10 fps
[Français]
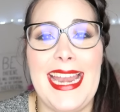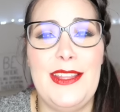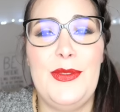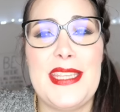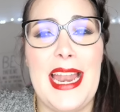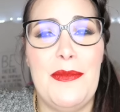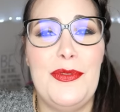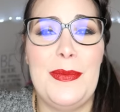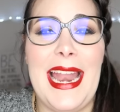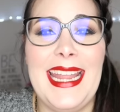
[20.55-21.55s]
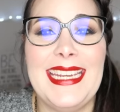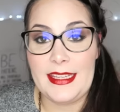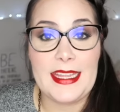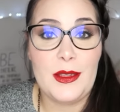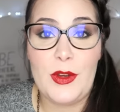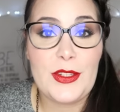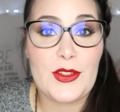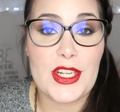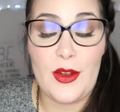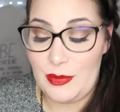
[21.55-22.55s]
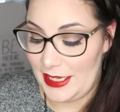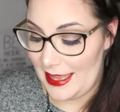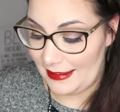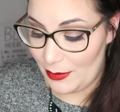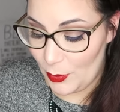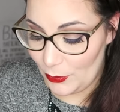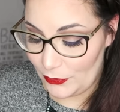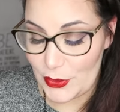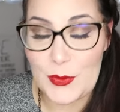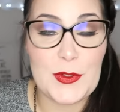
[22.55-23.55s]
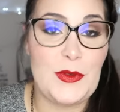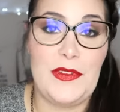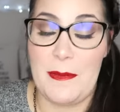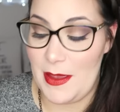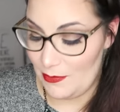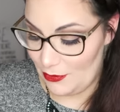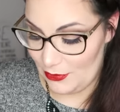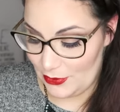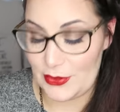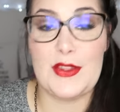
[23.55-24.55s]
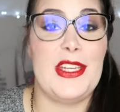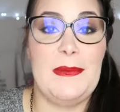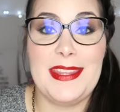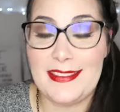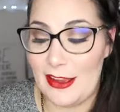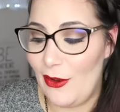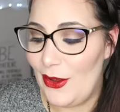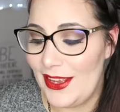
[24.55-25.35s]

Allez tout ça à la poubelle. Il y a des boîtes que j'ai remplies il y a tellement longtemps que je me souviens même plus de ce que j'ai mis dedans.